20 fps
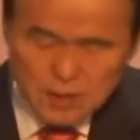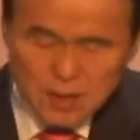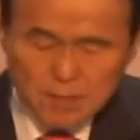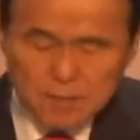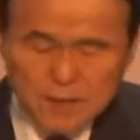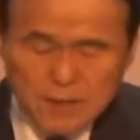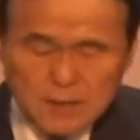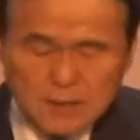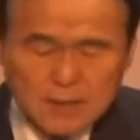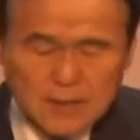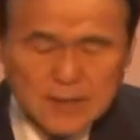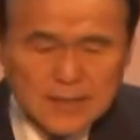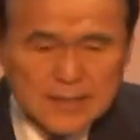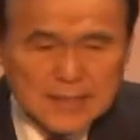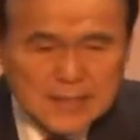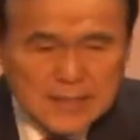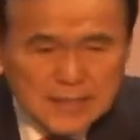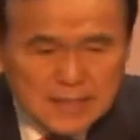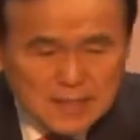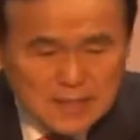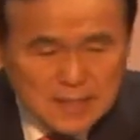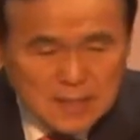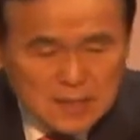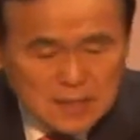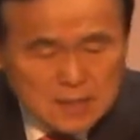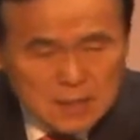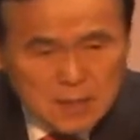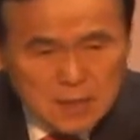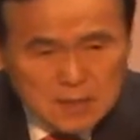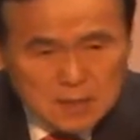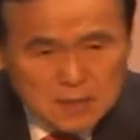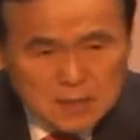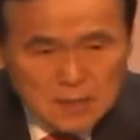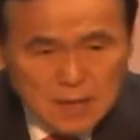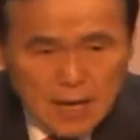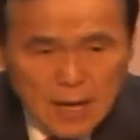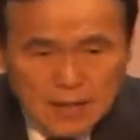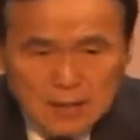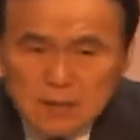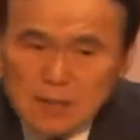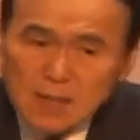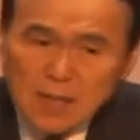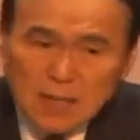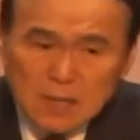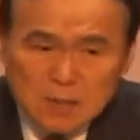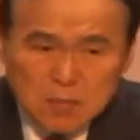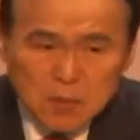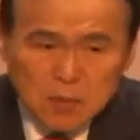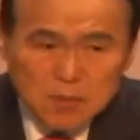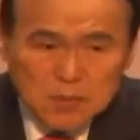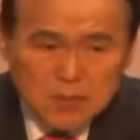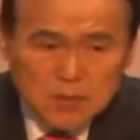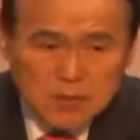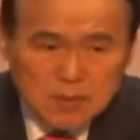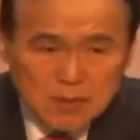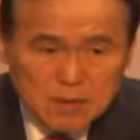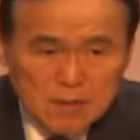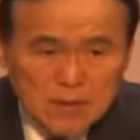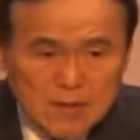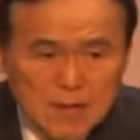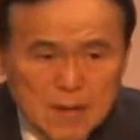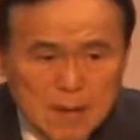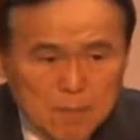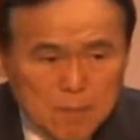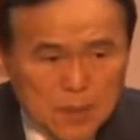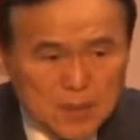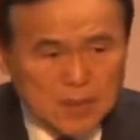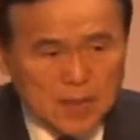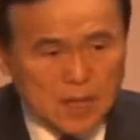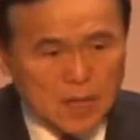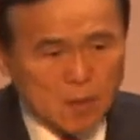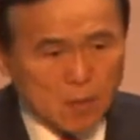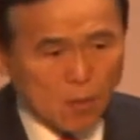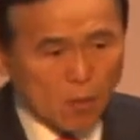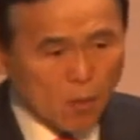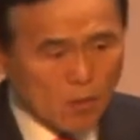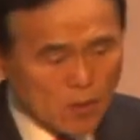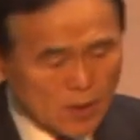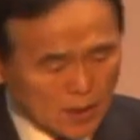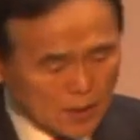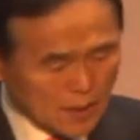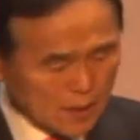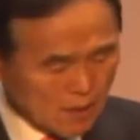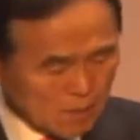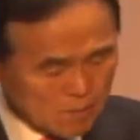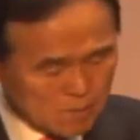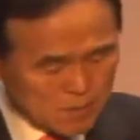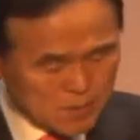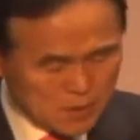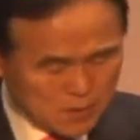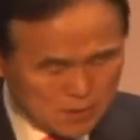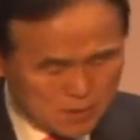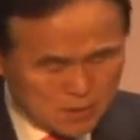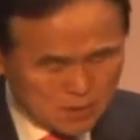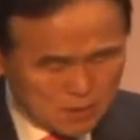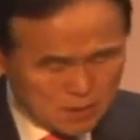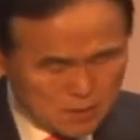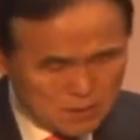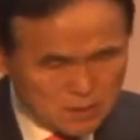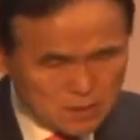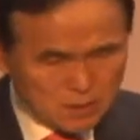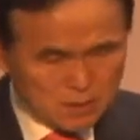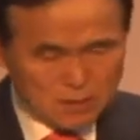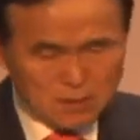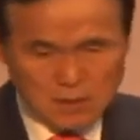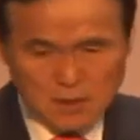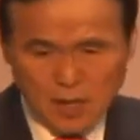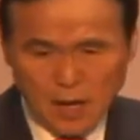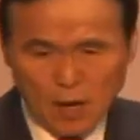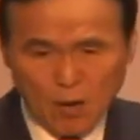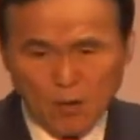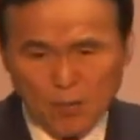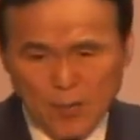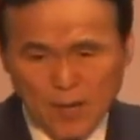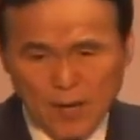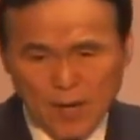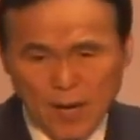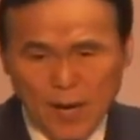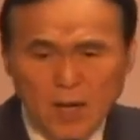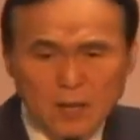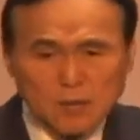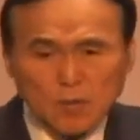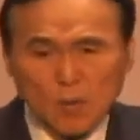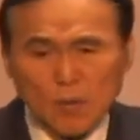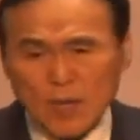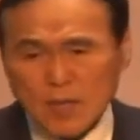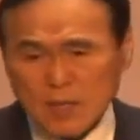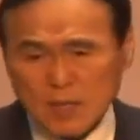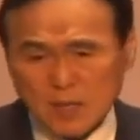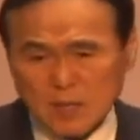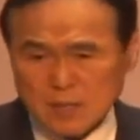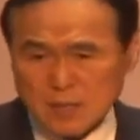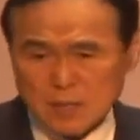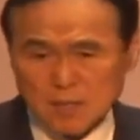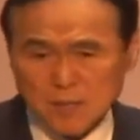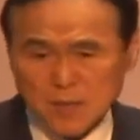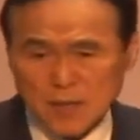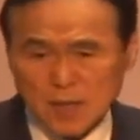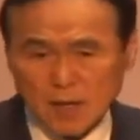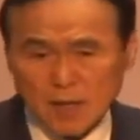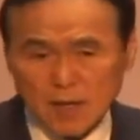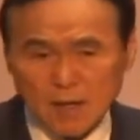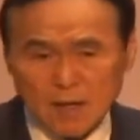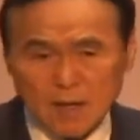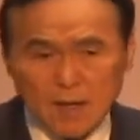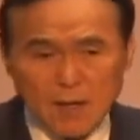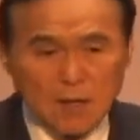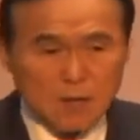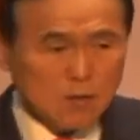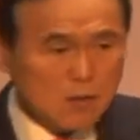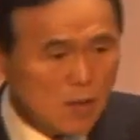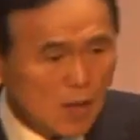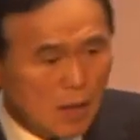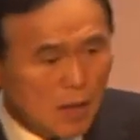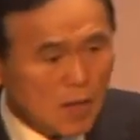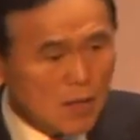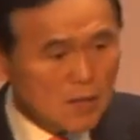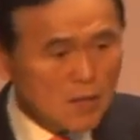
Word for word: 있냐면은 2절에서 4절까지 보면요. 베델로 올라가라는 명령을 들은 야곱의 행동에 있습니다. 그냥